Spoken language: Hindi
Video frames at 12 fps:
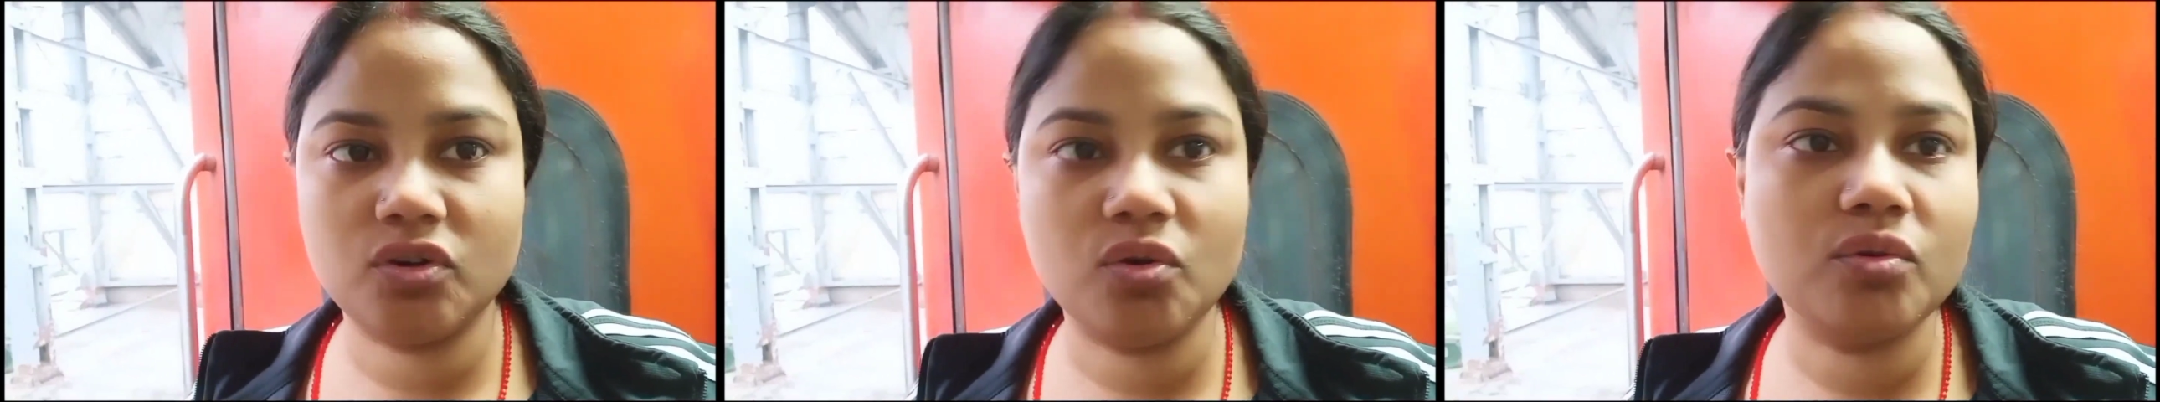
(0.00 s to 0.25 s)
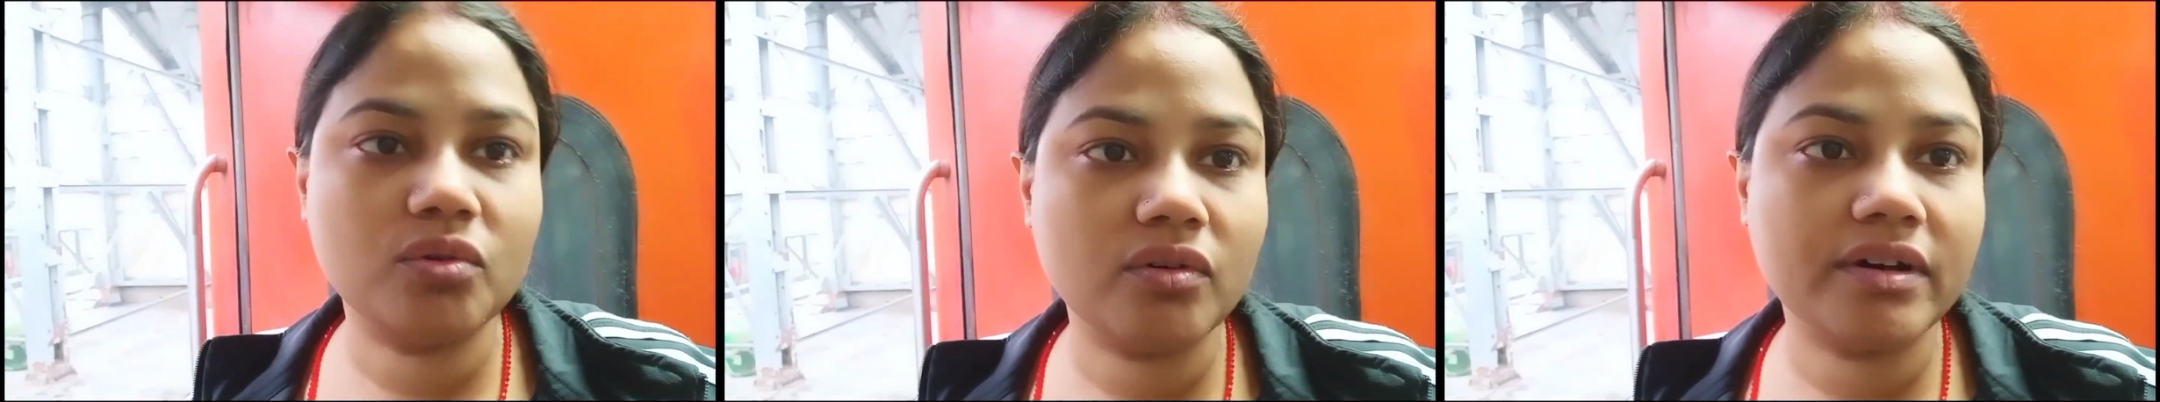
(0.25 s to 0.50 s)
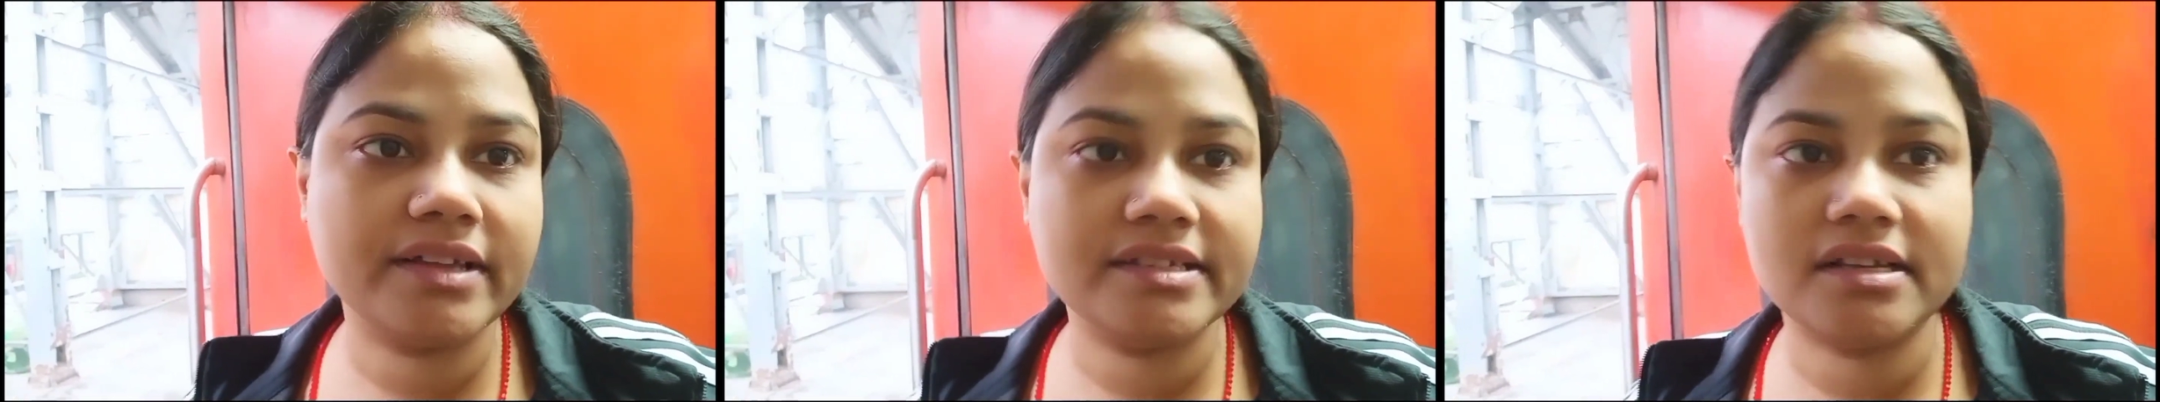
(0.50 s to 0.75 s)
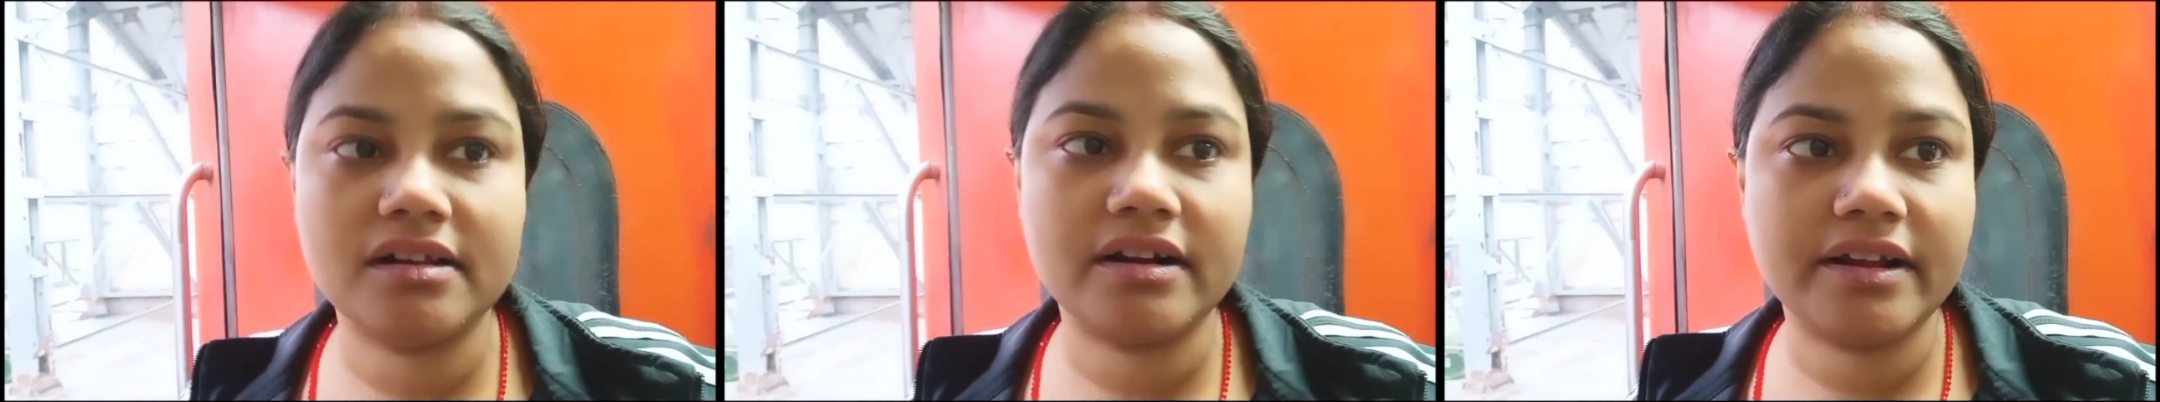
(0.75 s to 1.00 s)
रोक रोक के
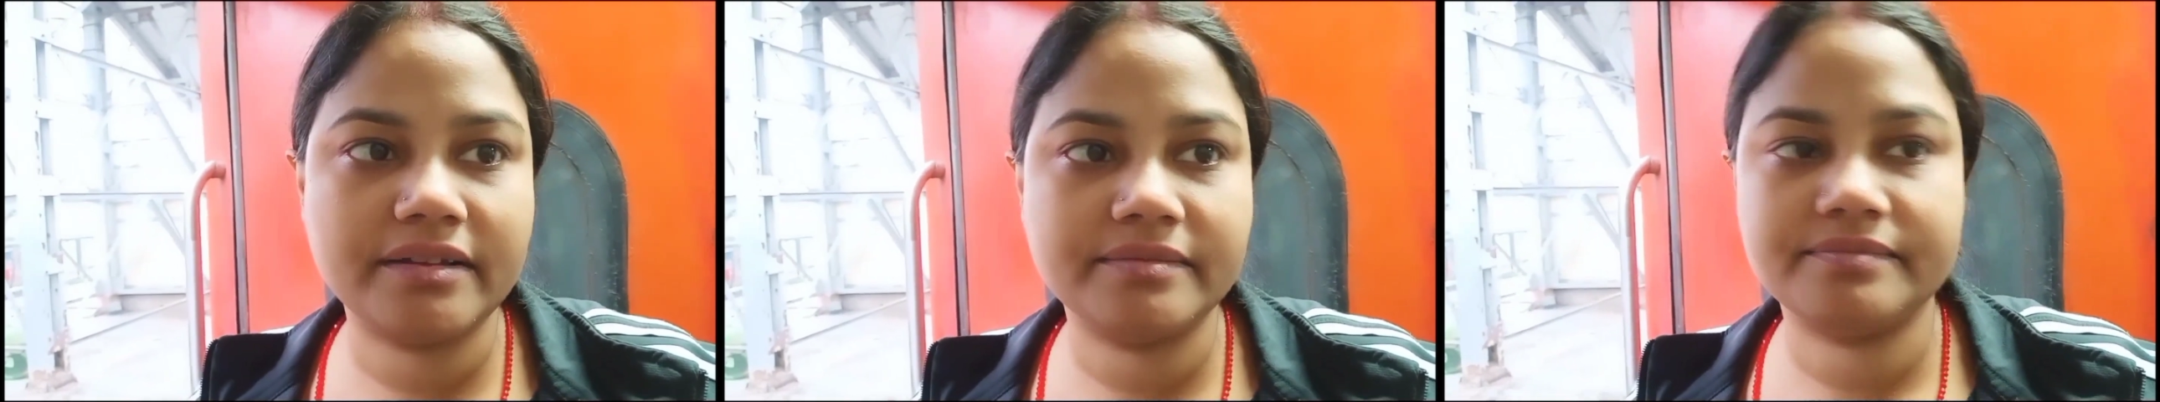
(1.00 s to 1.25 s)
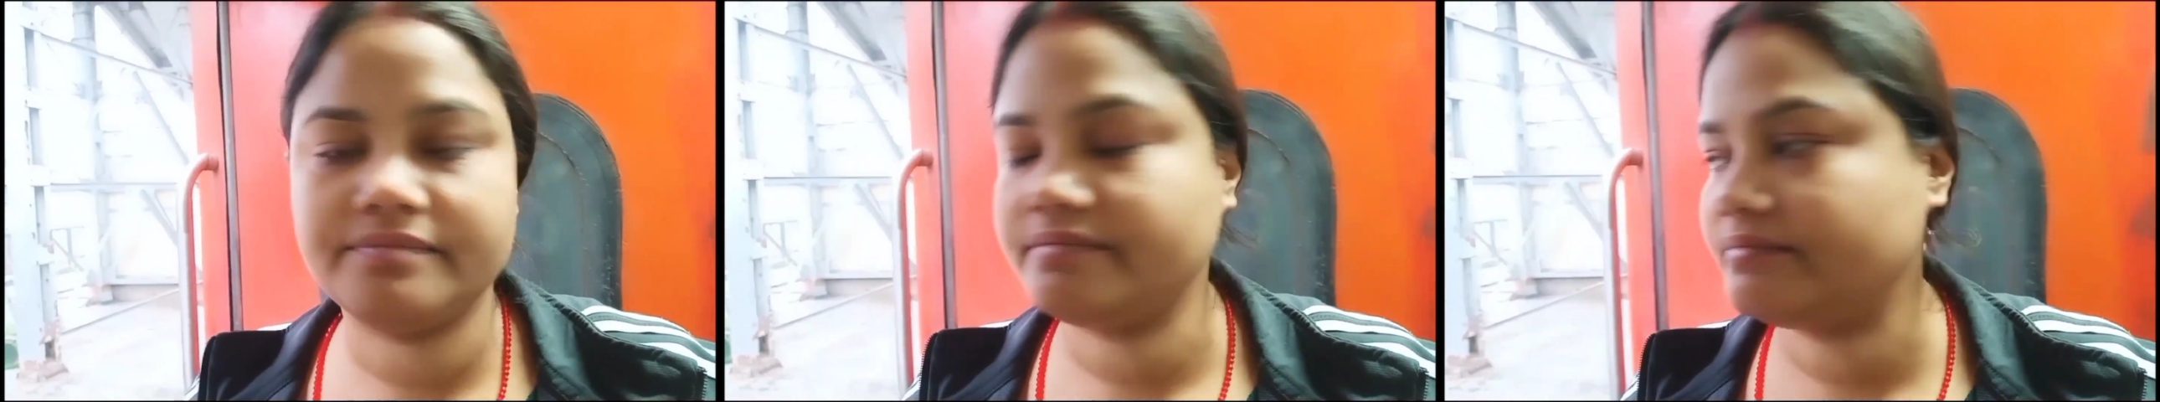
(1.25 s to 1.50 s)
चल रहा है